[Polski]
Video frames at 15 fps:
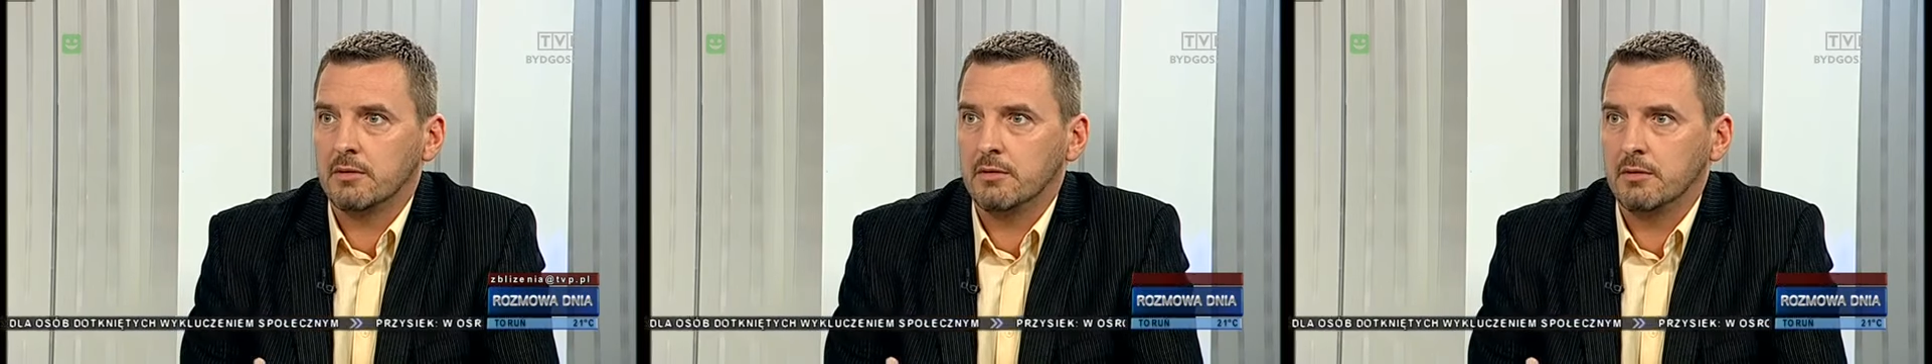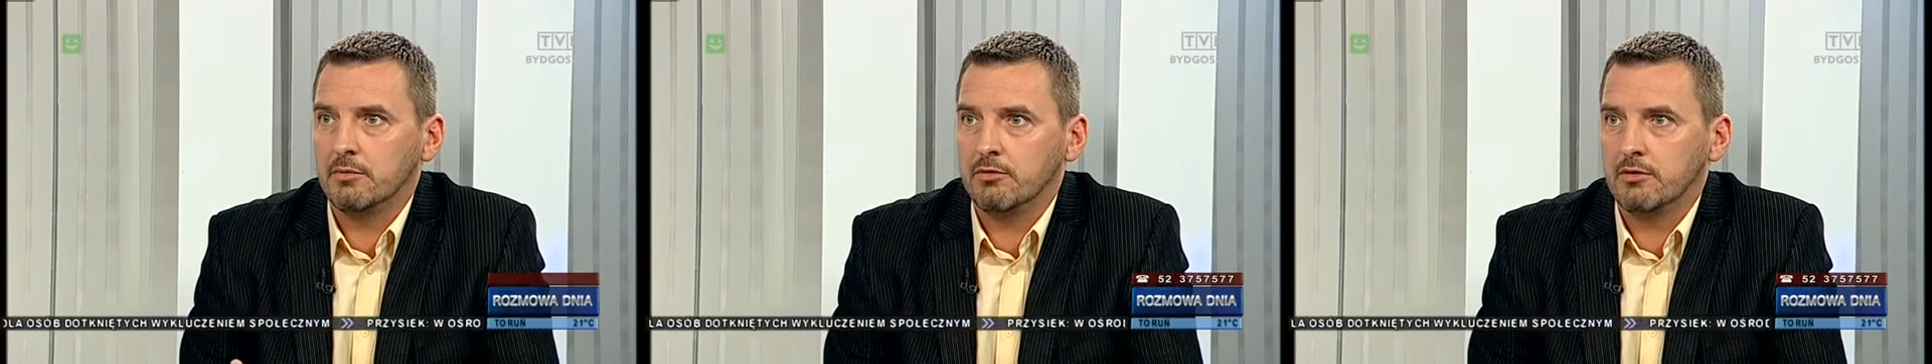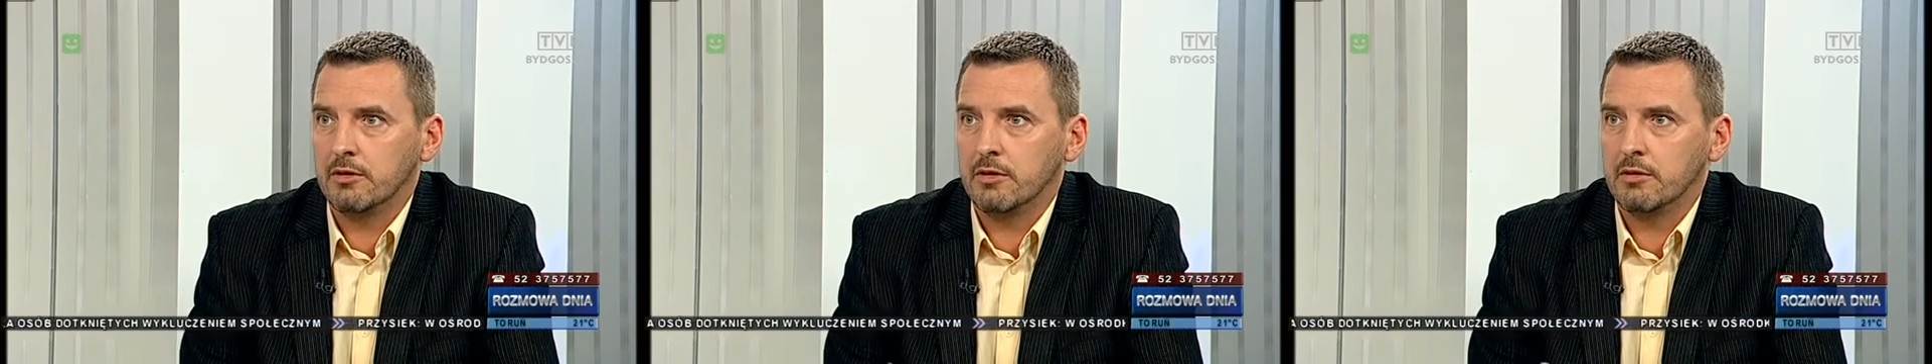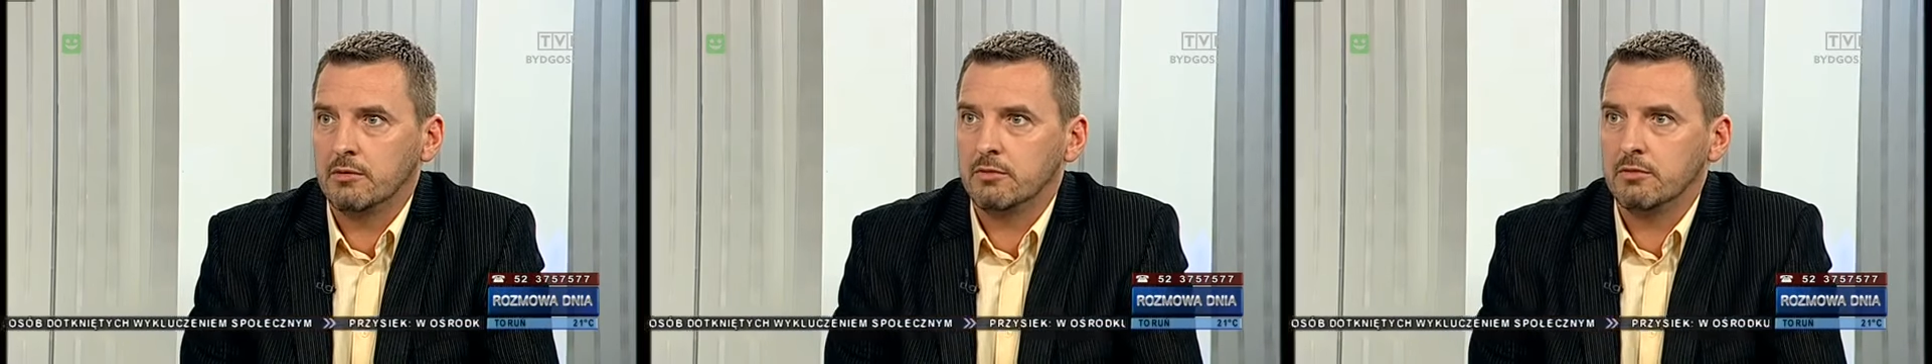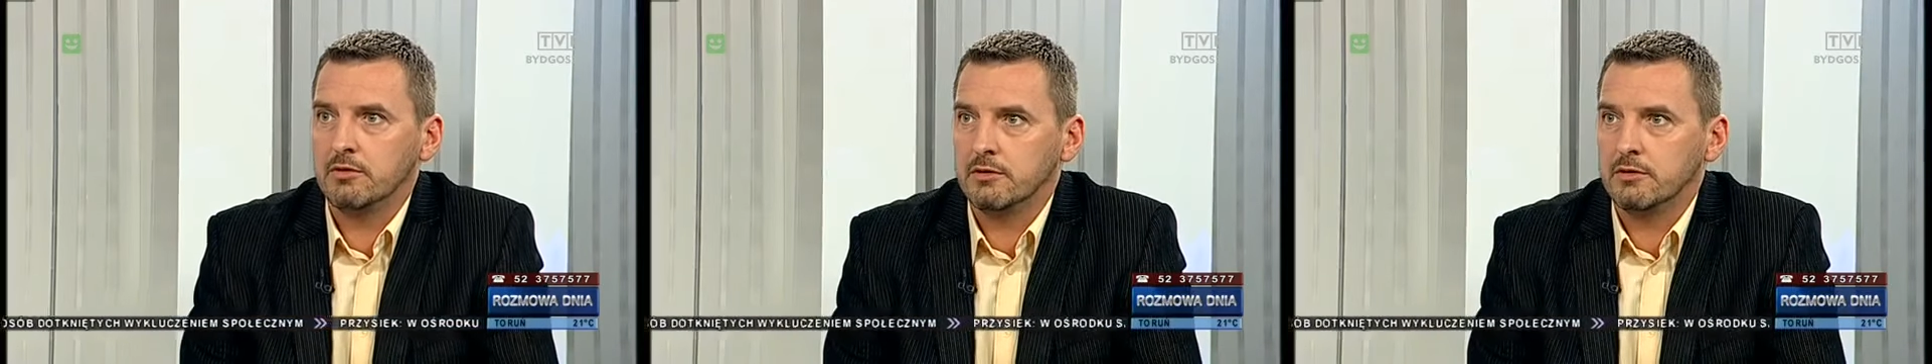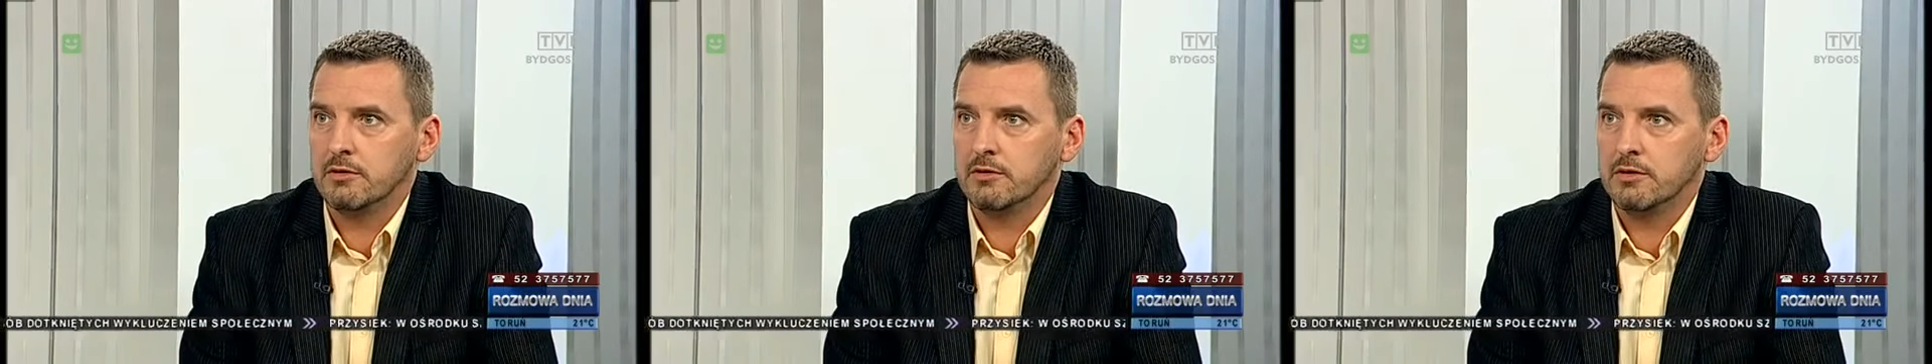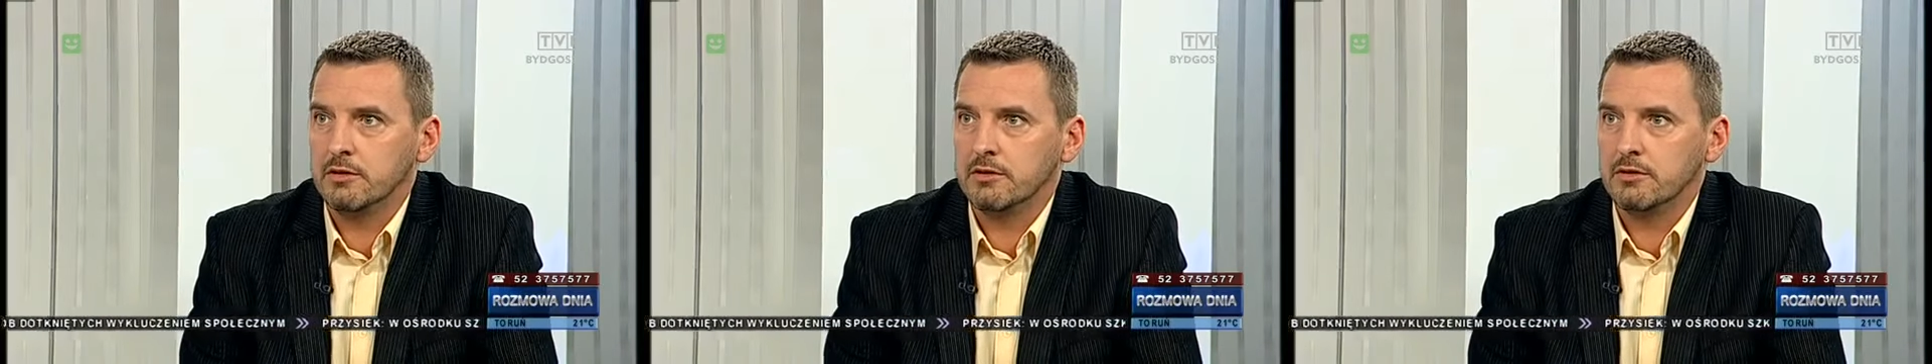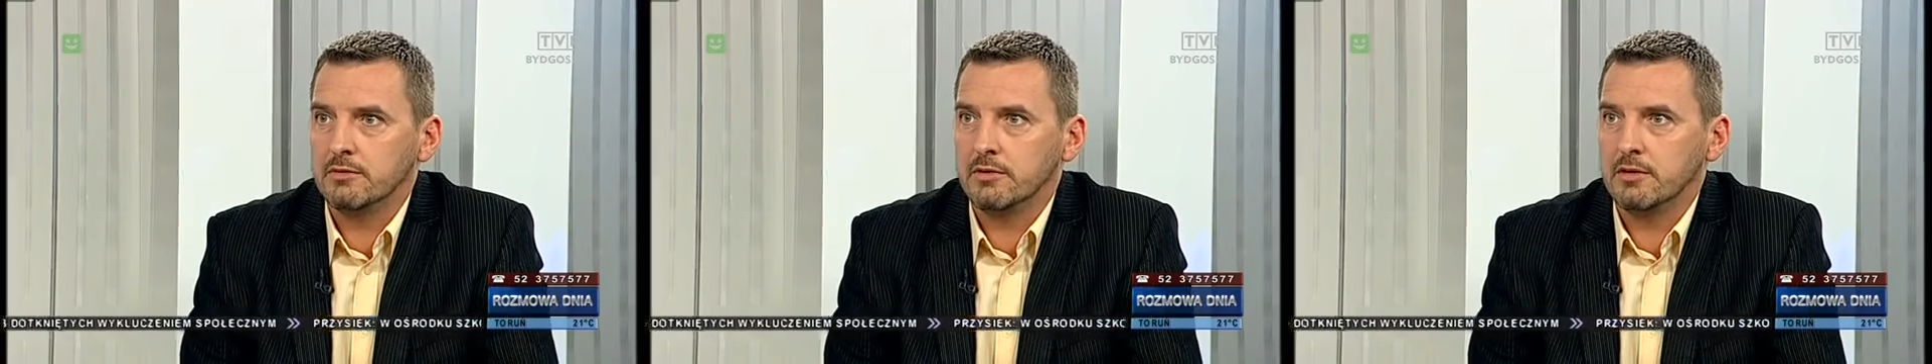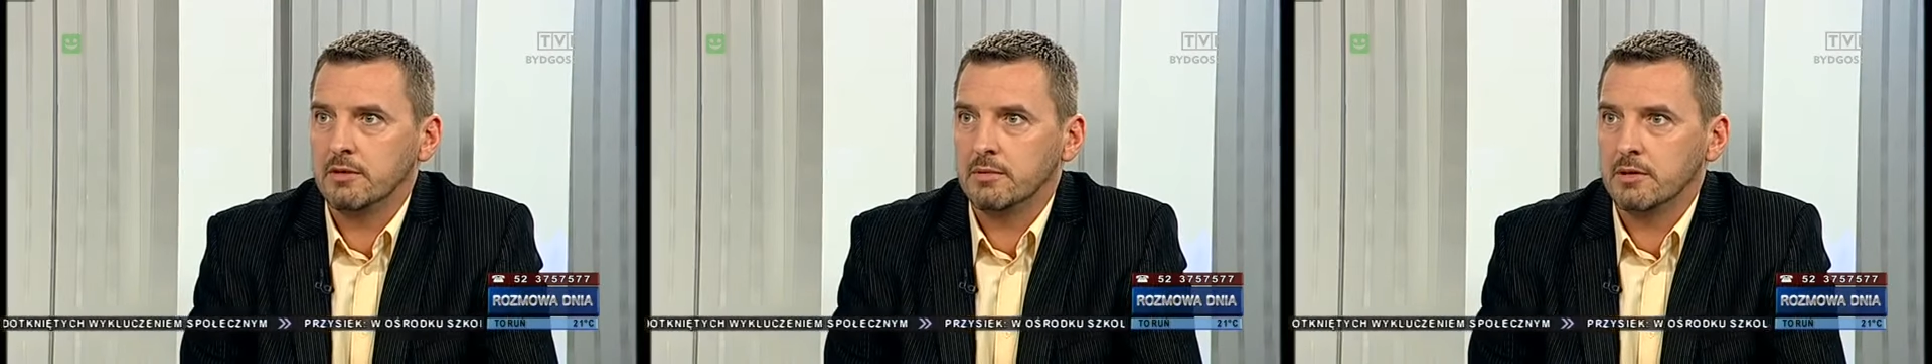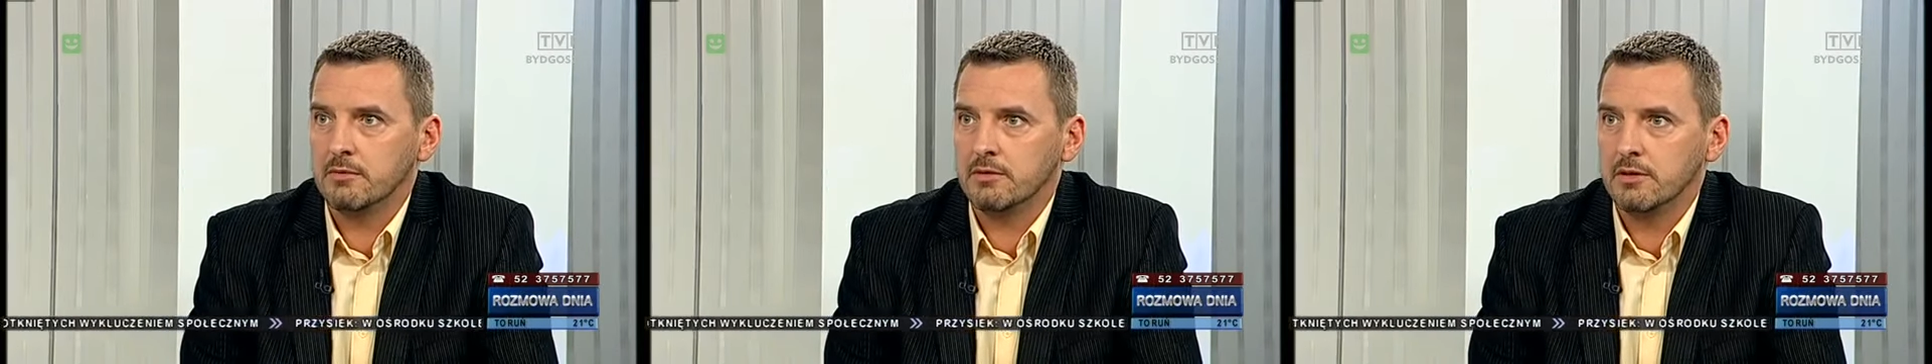E, przyjechał któryś z rodziców,
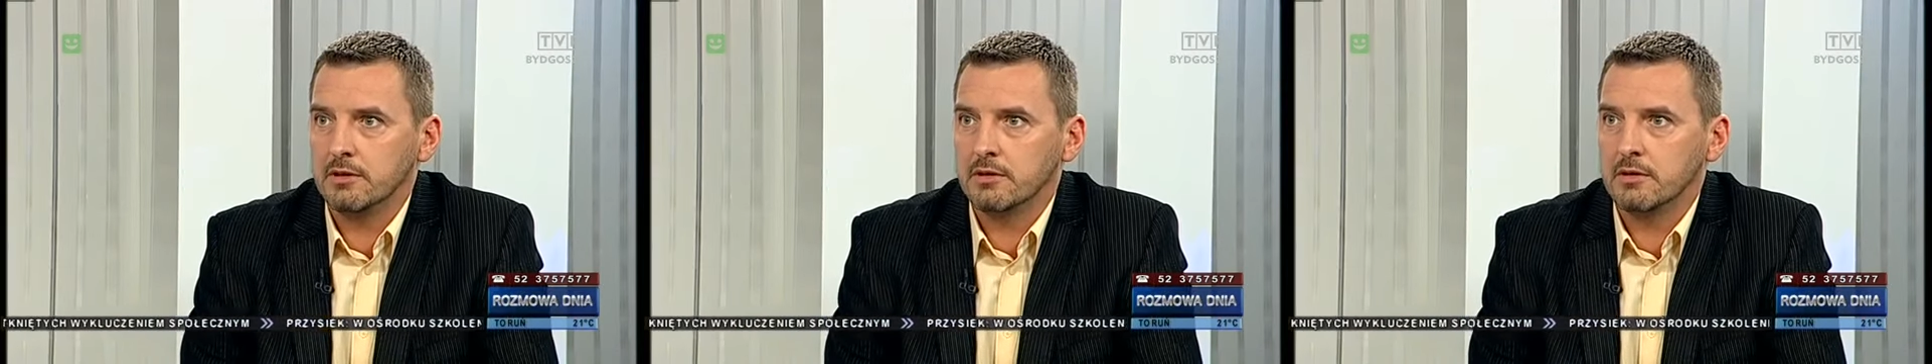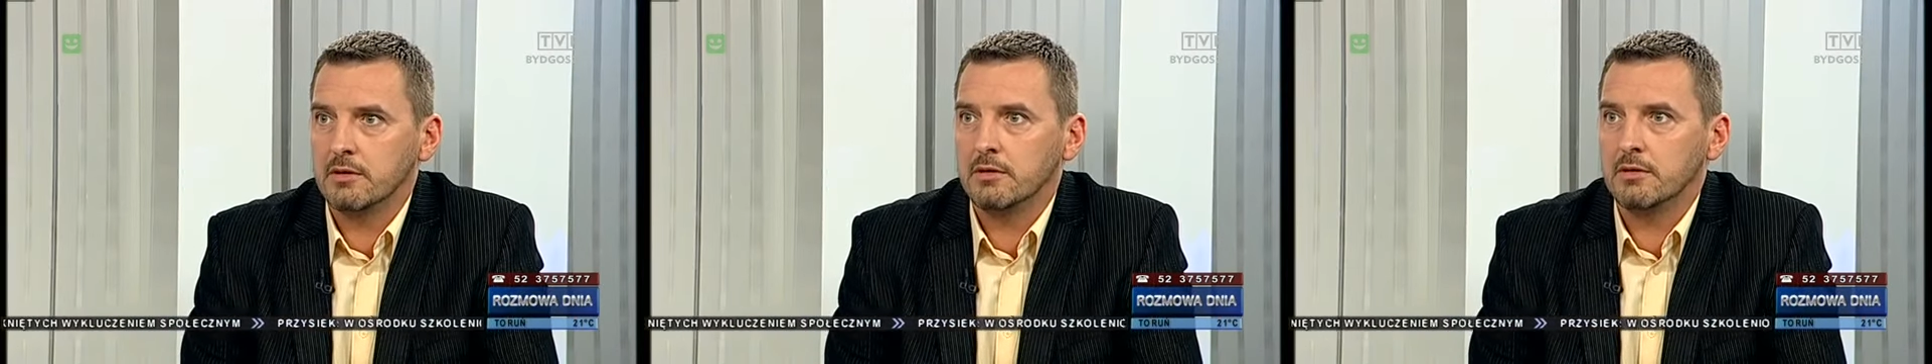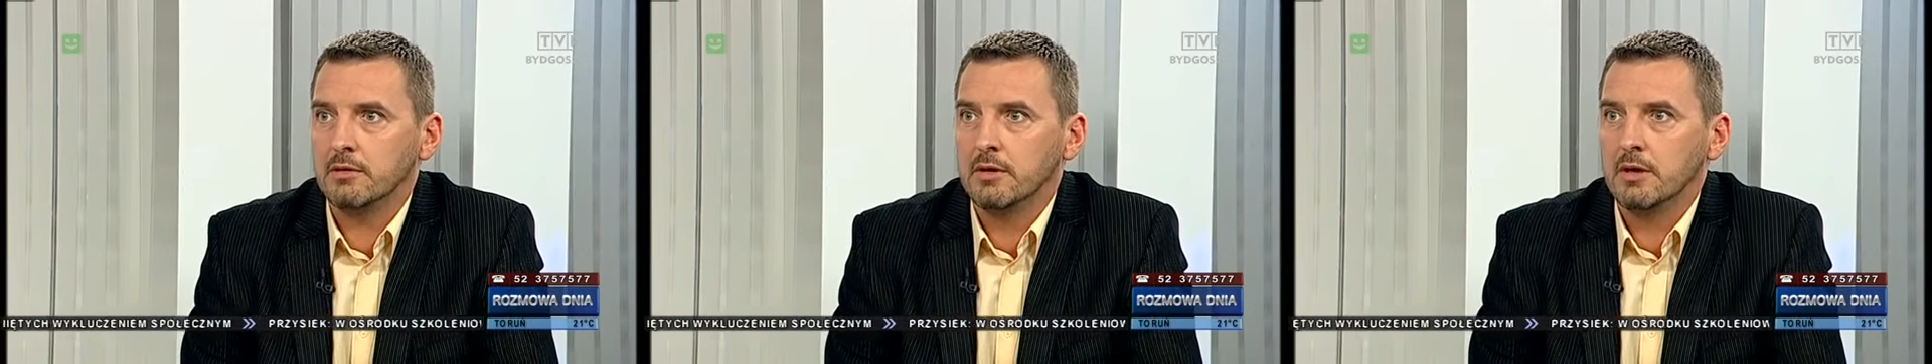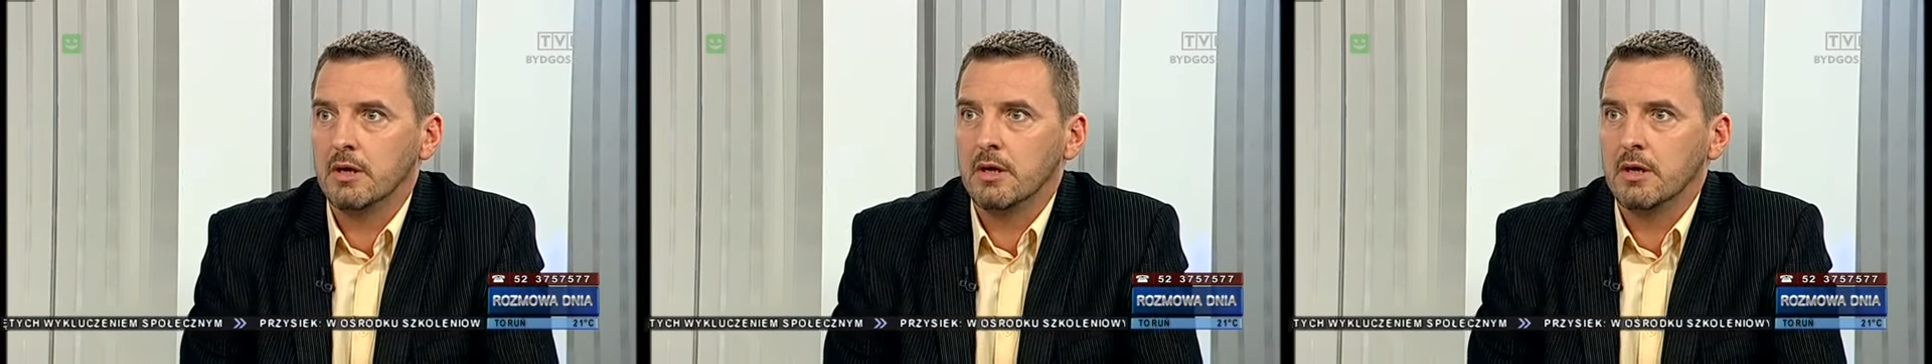odebrał dziecko.